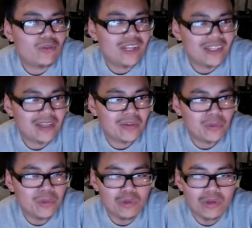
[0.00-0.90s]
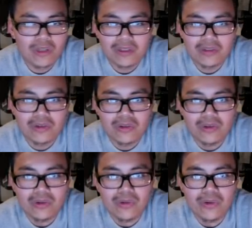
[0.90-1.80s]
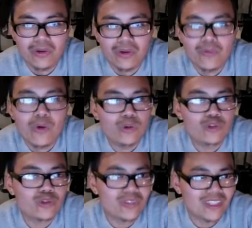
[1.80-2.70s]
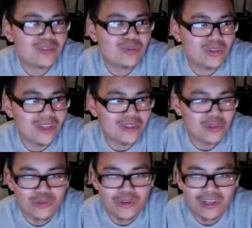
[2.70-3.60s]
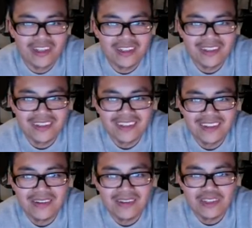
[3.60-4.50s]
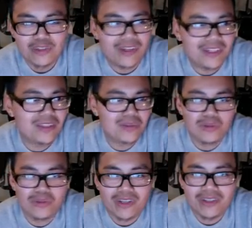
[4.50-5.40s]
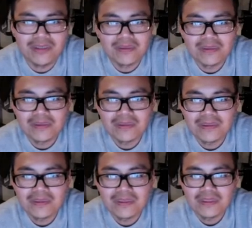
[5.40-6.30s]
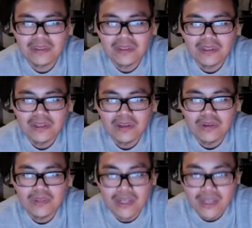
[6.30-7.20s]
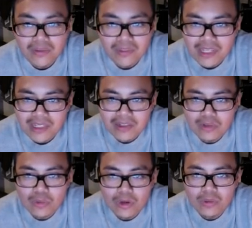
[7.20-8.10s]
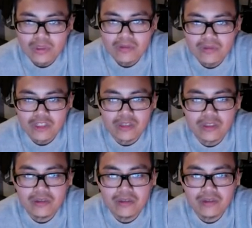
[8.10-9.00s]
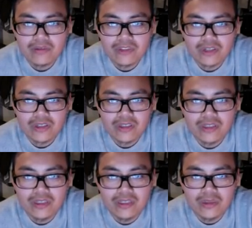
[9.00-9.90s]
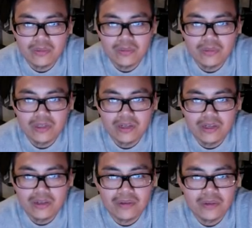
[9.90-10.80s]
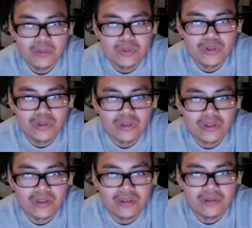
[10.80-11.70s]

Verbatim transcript: die Attacke von Mewtwo an, also Fokusstoß ist zu dritt schon schwierig, geschweige denn zu zweit. Und der kann, was kann der denn überhaupt? Wahrscheinlich, wahrscheinlich die, ja, ja, Psychoattacke.